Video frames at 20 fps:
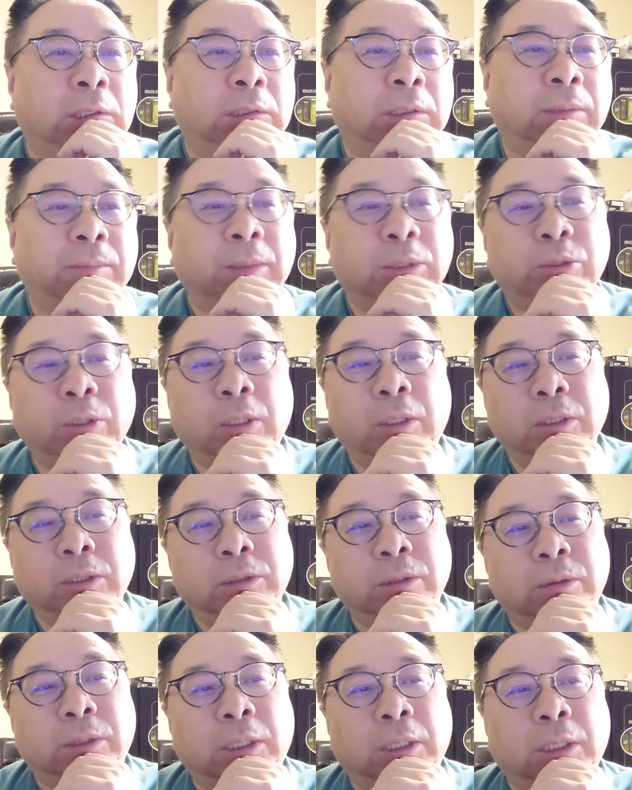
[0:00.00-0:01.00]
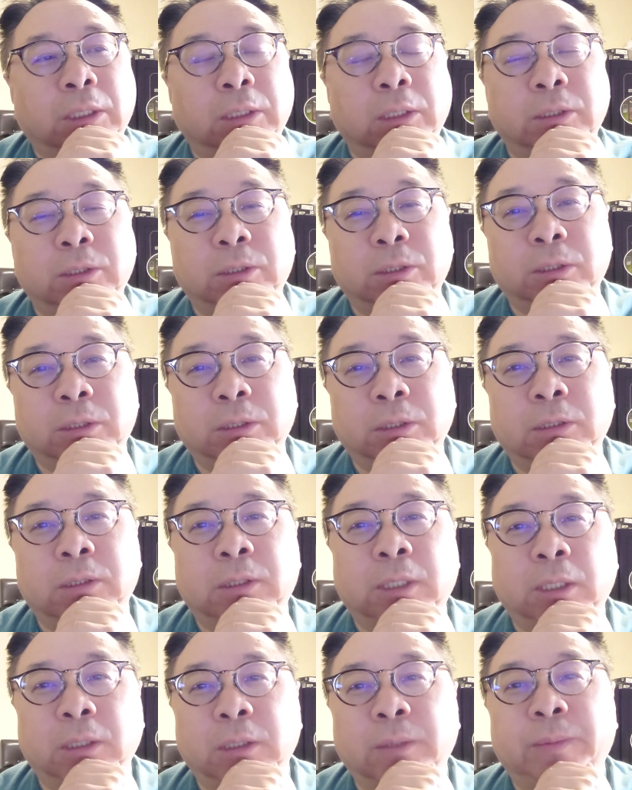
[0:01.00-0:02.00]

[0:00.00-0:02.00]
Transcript: 那么最后一种呢，可能就是等